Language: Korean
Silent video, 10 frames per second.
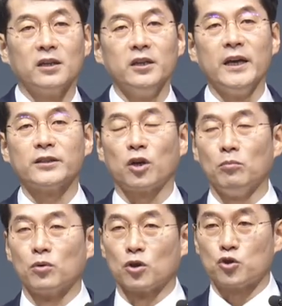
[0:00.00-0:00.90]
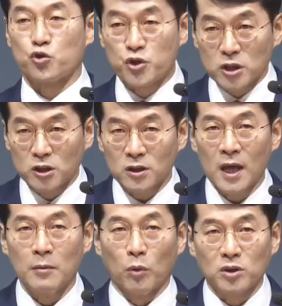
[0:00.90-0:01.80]
의의 선물을 주지는
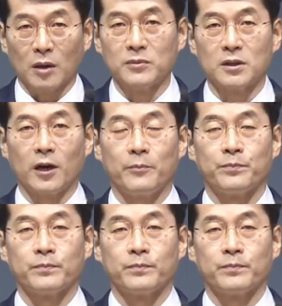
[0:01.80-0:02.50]
못합니다.